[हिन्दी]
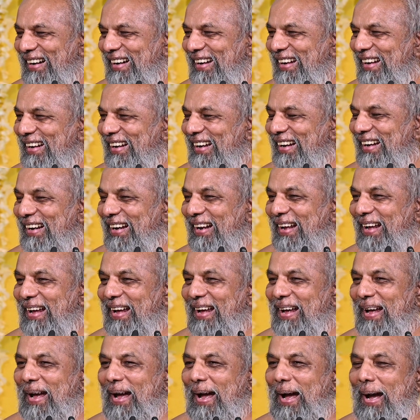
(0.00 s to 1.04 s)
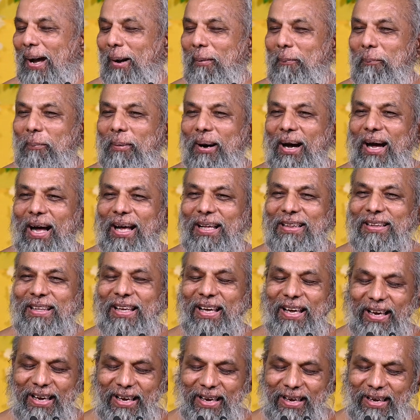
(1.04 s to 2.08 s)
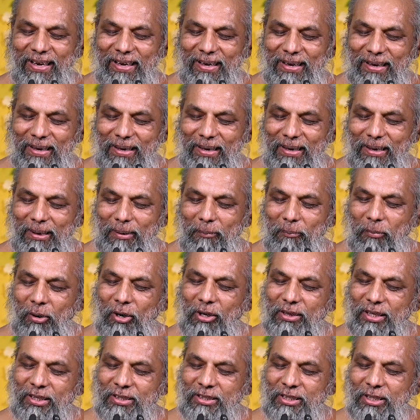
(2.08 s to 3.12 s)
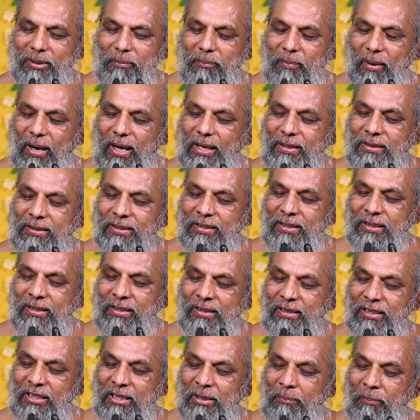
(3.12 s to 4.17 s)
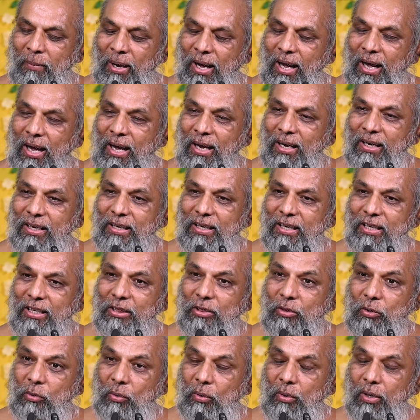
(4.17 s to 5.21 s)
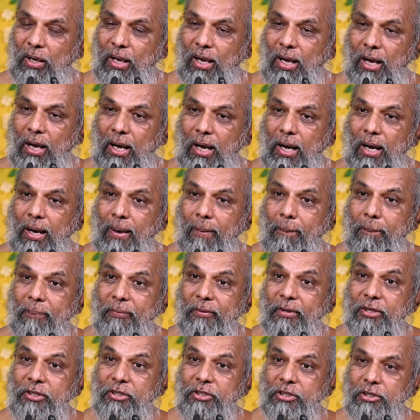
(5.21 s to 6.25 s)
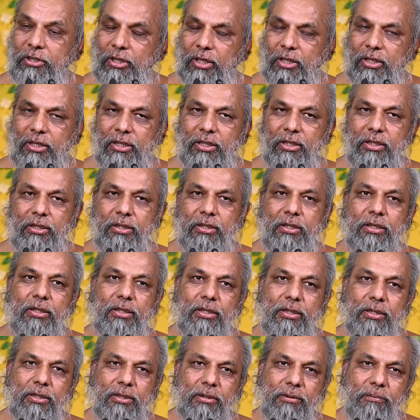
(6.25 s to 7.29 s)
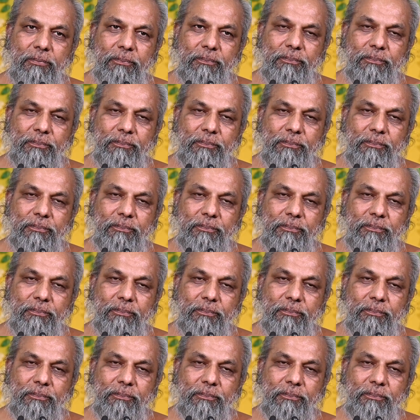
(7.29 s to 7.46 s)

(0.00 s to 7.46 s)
ठीक है अब बात है बहुत अच्छी बात की दिमाग की तुलना आपने चक्की से की